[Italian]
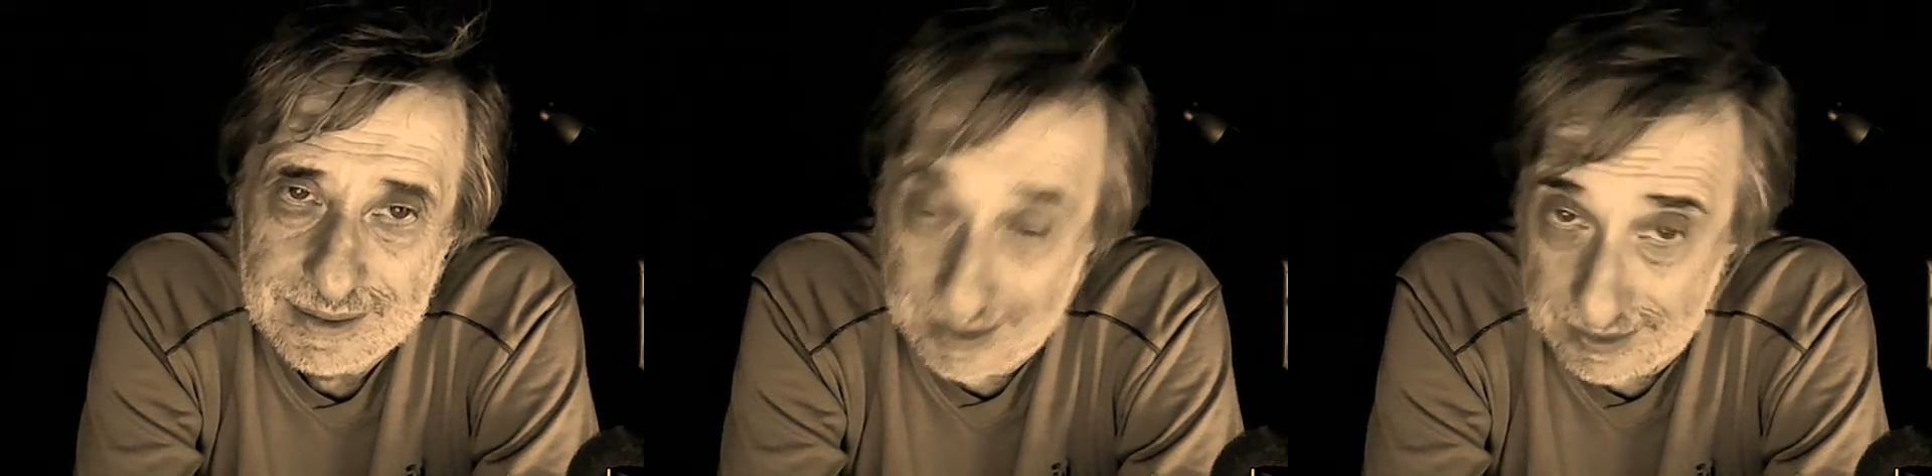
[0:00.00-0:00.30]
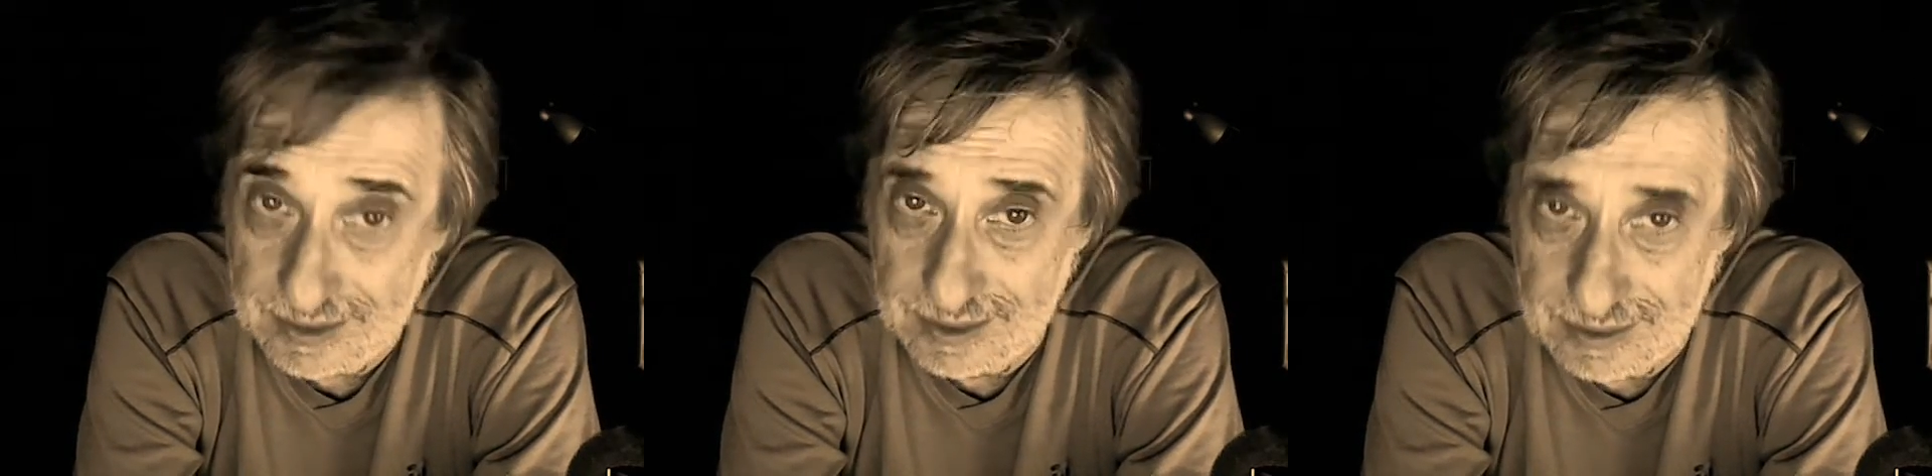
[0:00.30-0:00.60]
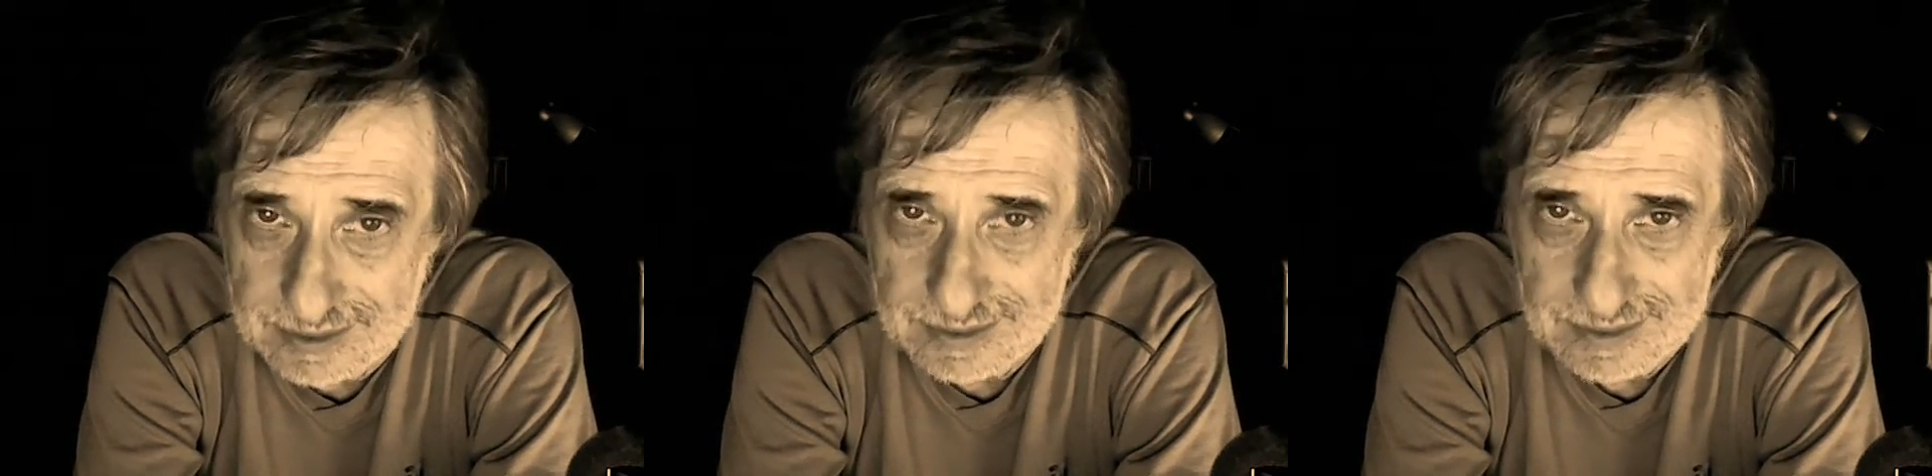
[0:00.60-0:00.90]

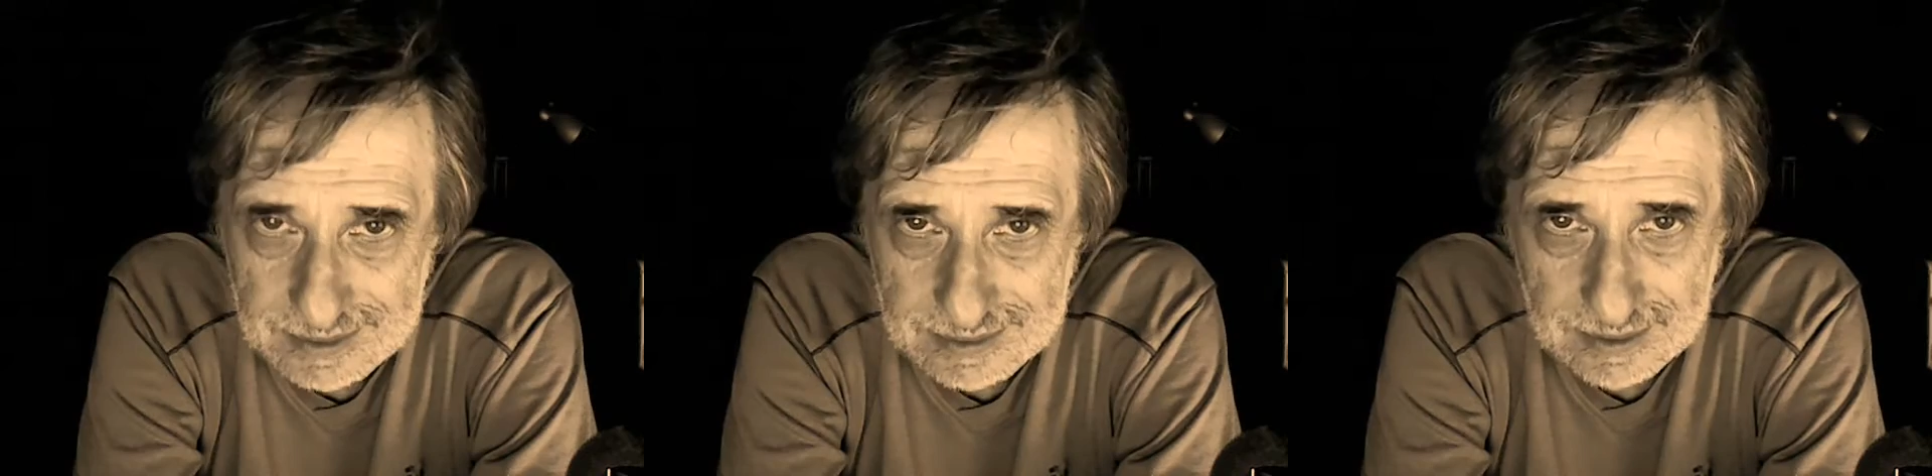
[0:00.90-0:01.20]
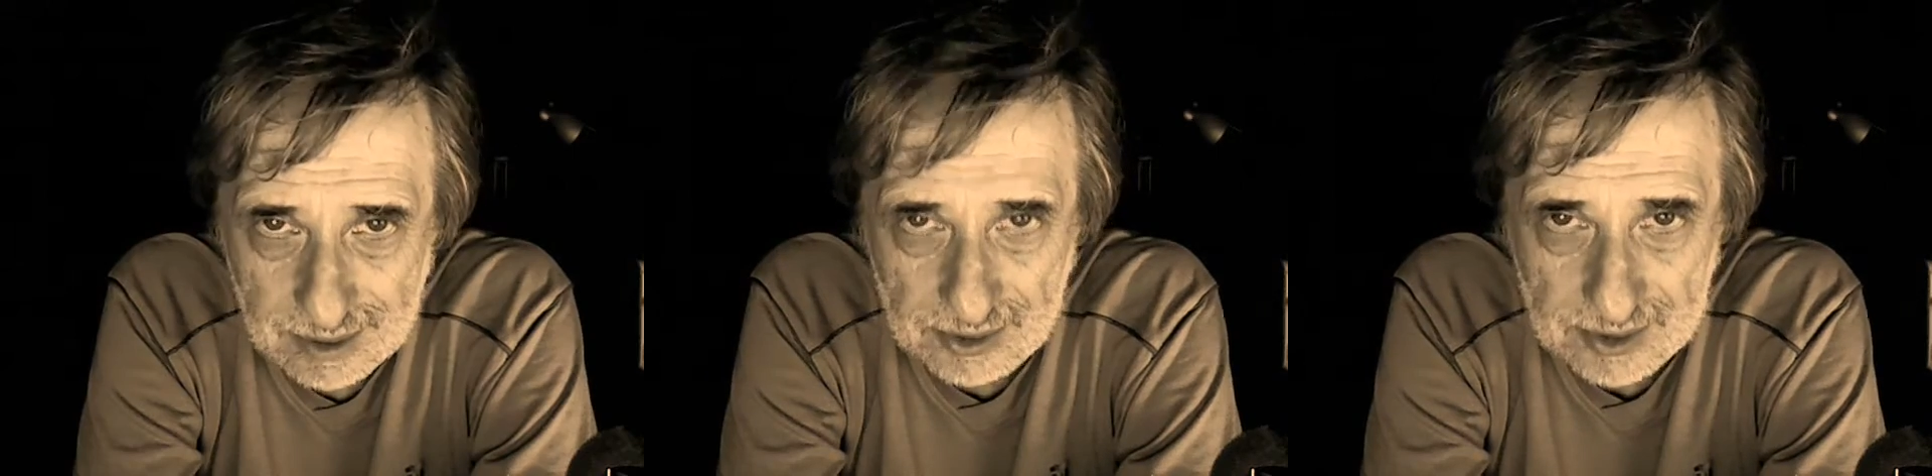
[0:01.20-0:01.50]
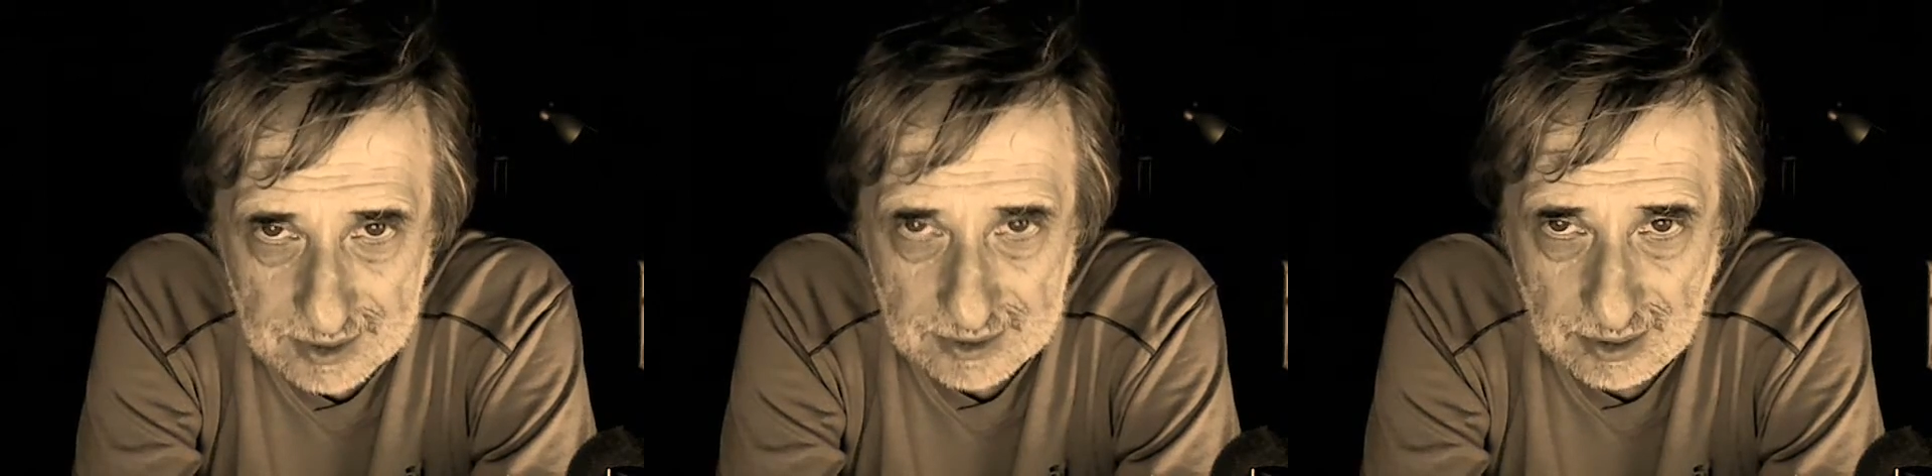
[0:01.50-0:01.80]
Anch'io ho
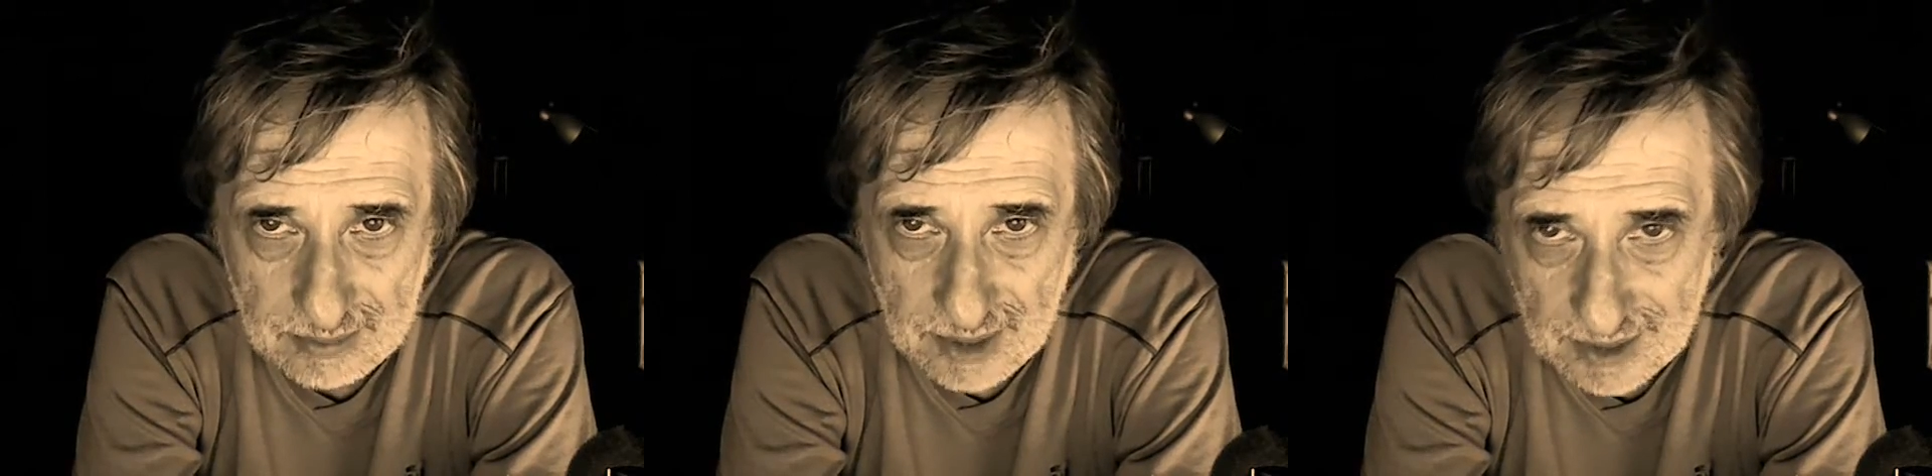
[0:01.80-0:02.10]
scritto ai miei